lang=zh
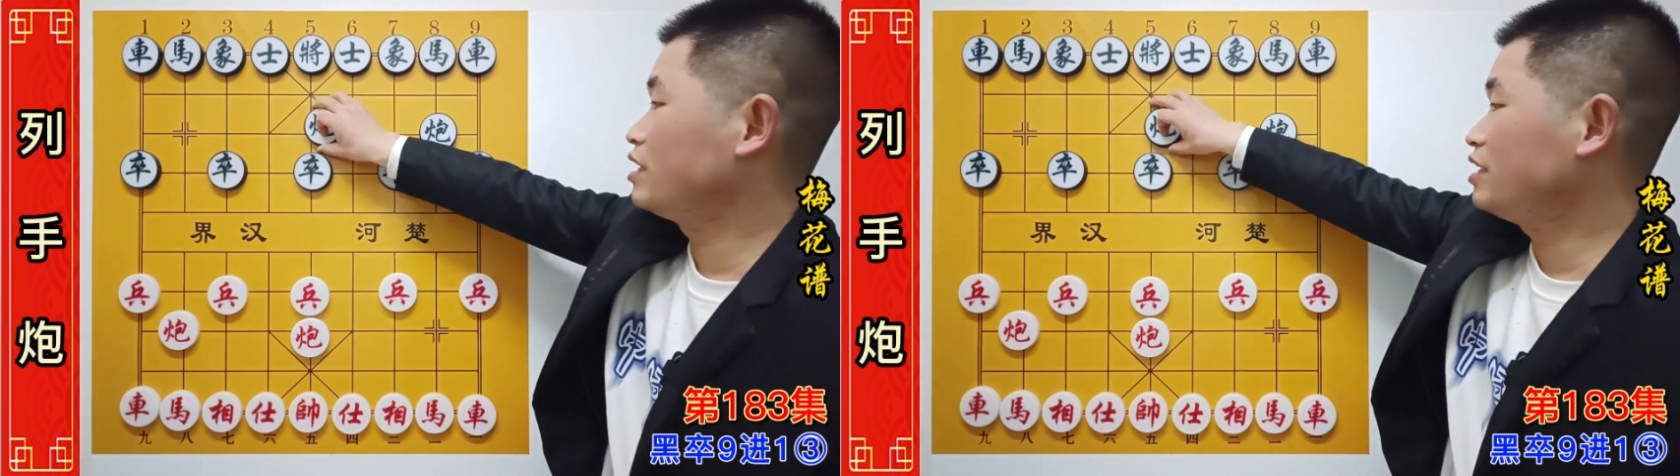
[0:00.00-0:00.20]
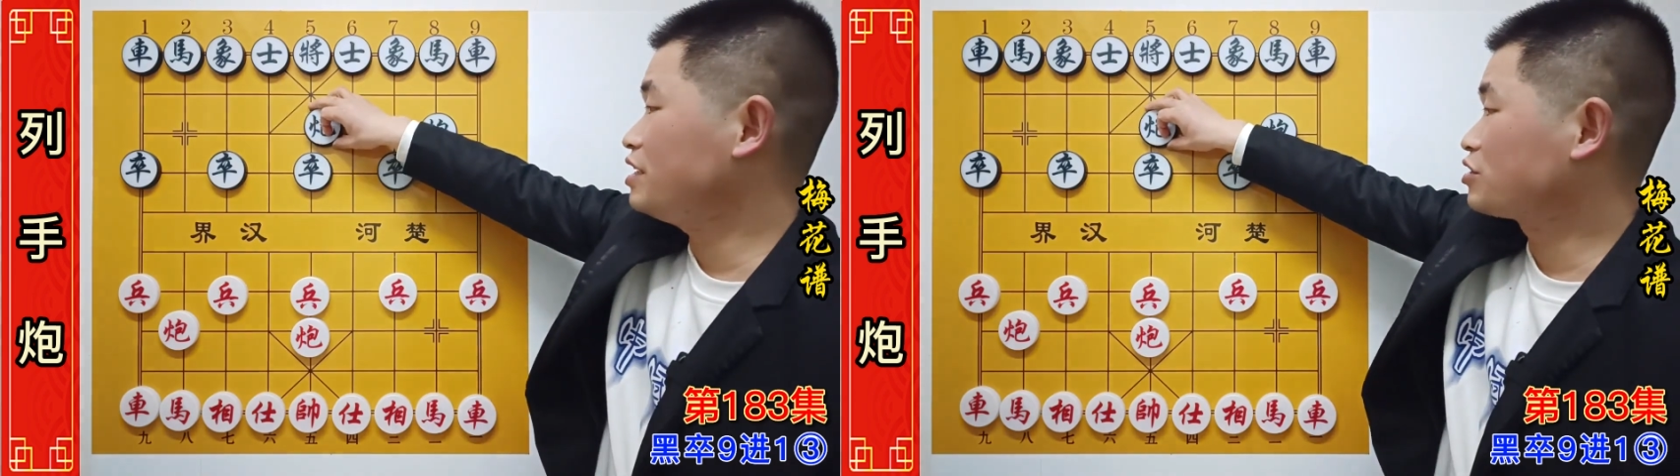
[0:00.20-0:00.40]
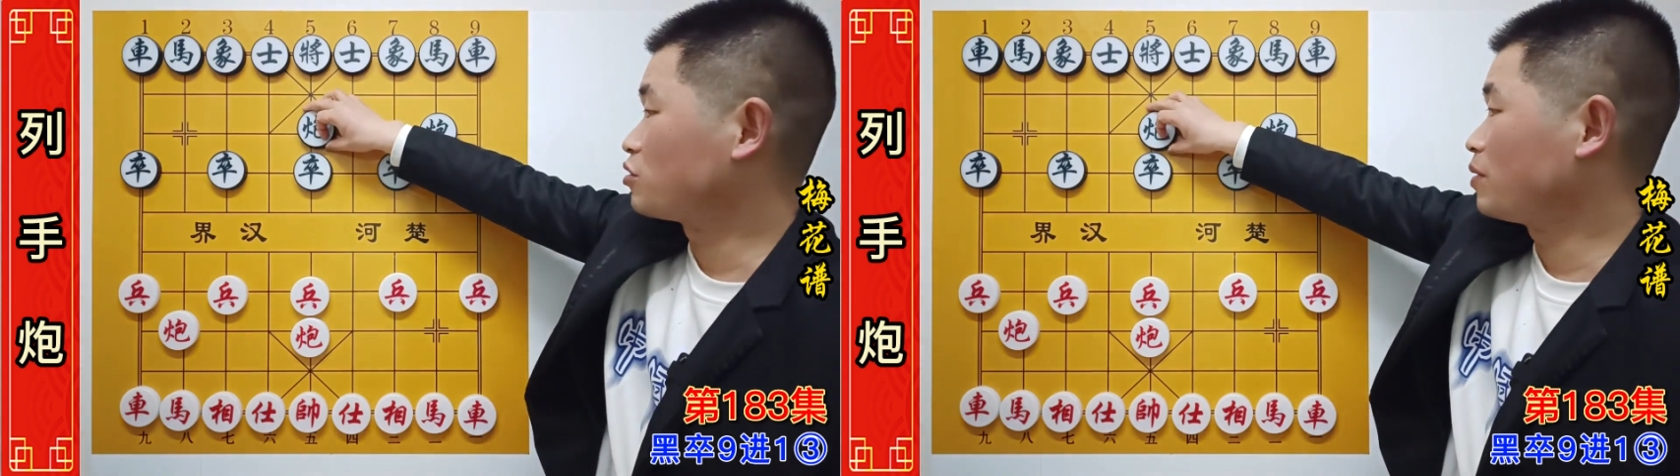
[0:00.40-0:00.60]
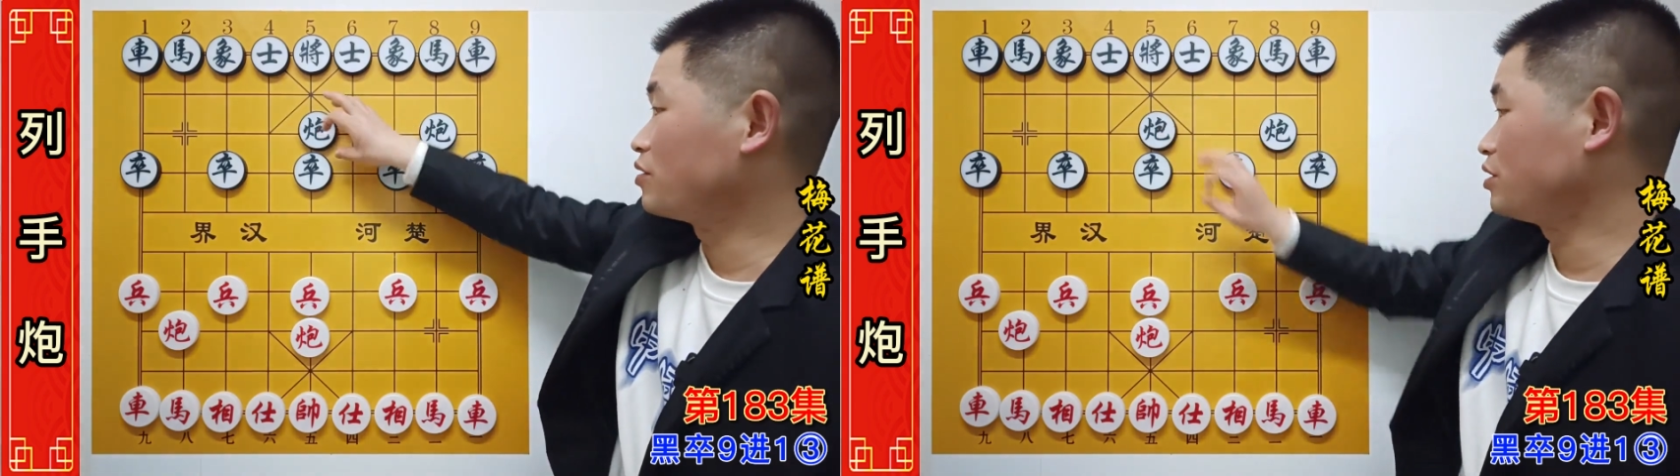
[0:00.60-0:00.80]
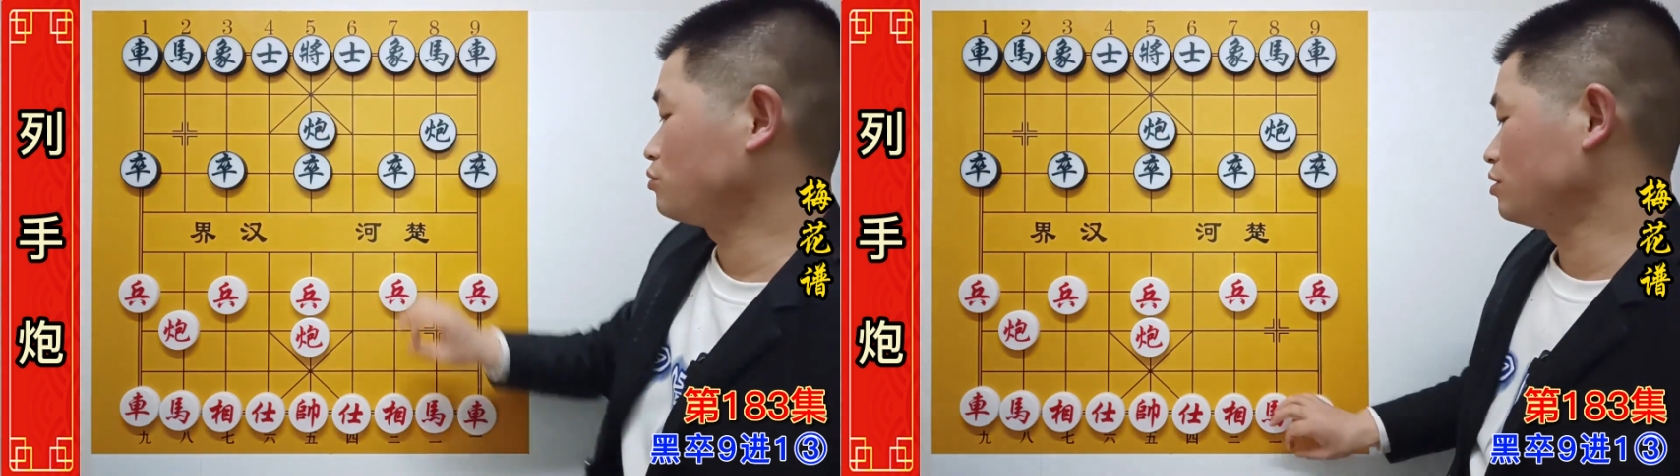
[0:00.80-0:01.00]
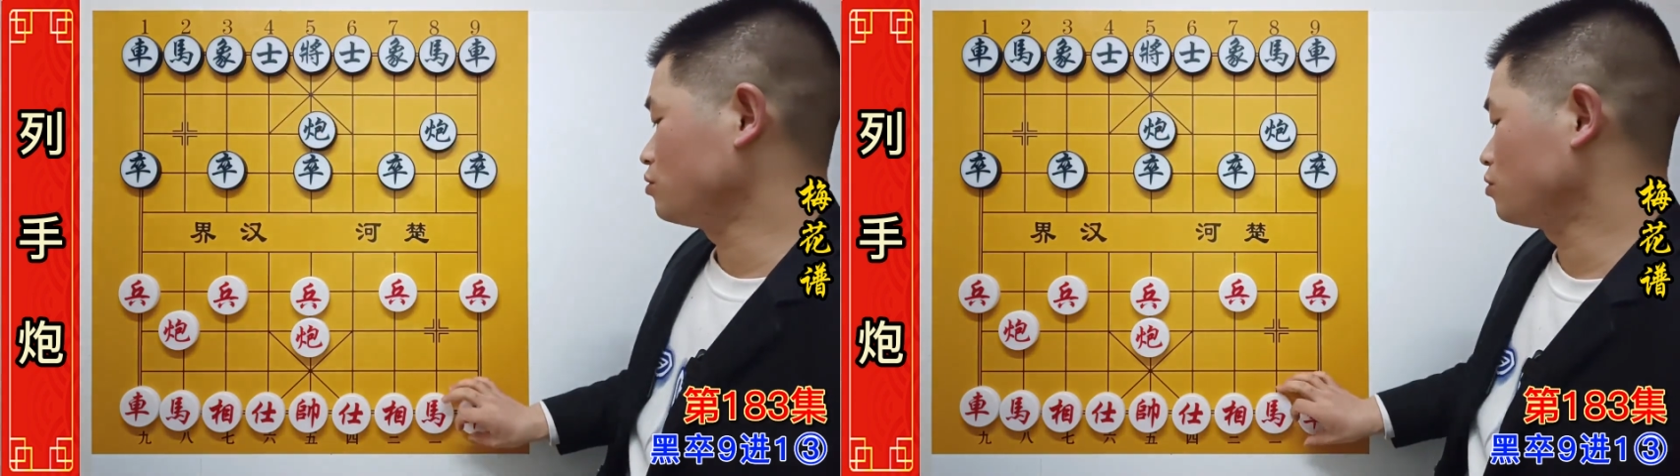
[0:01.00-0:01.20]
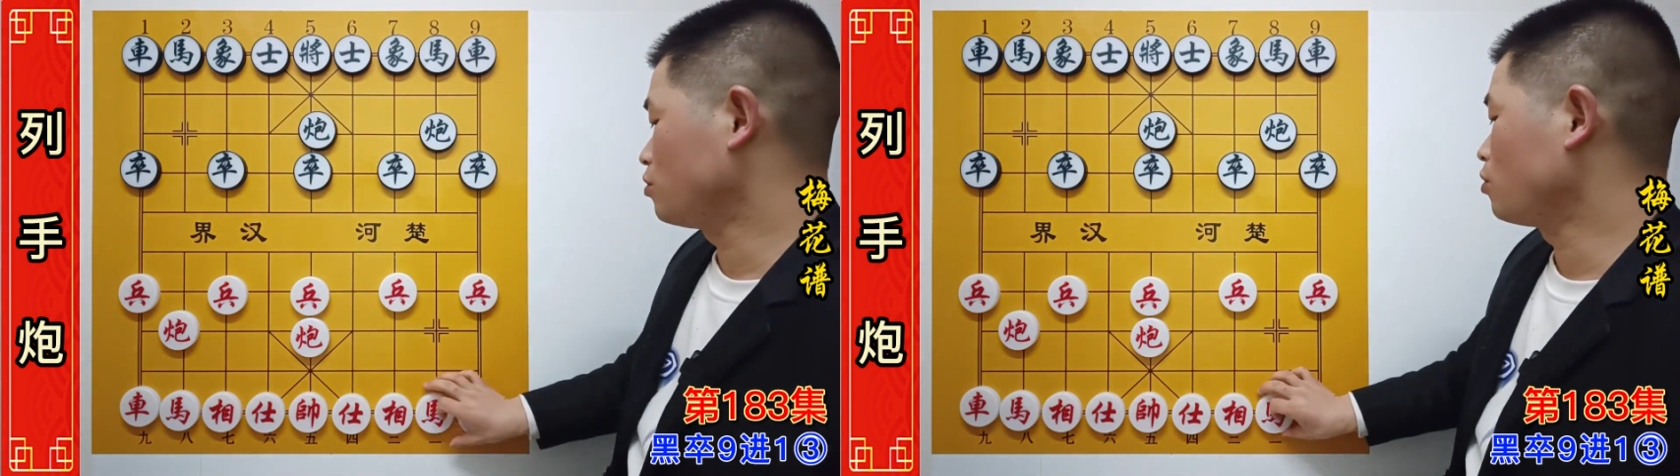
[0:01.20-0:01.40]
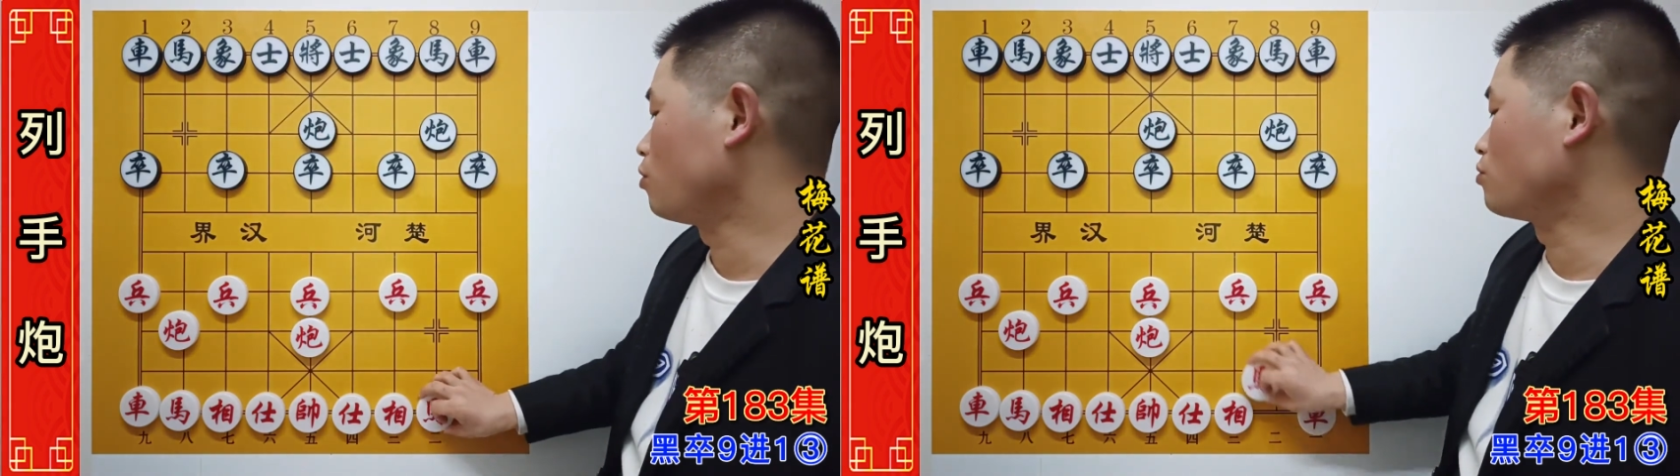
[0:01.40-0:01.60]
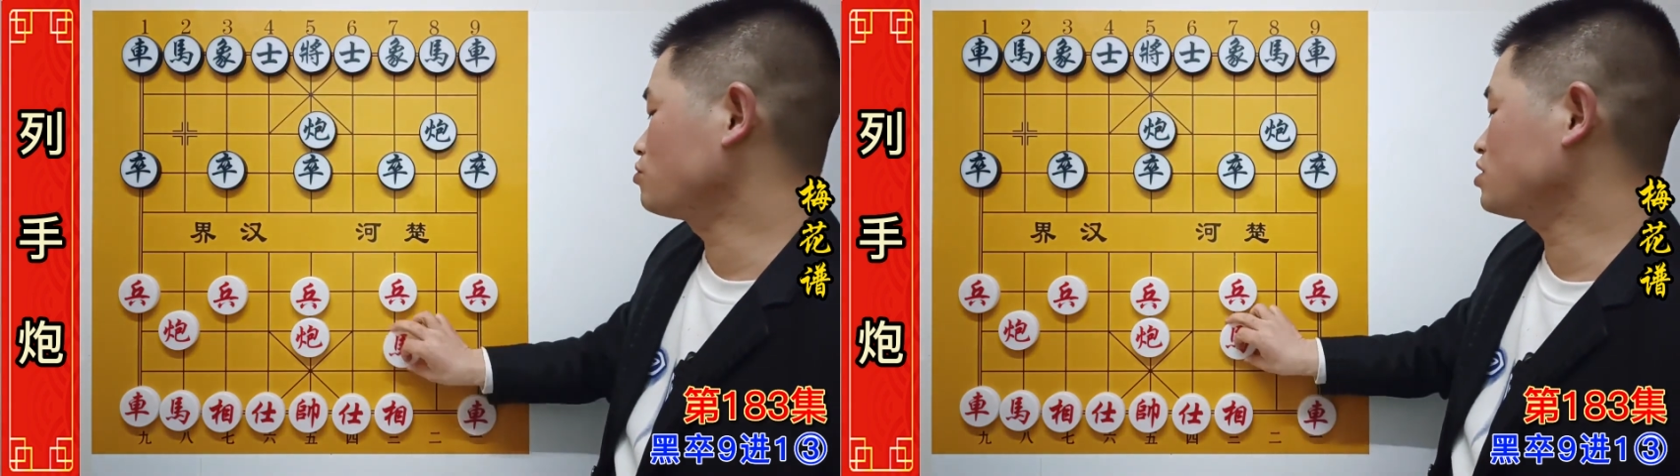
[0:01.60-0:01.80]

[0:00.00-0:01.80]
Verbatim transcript: 猎手炮应对，红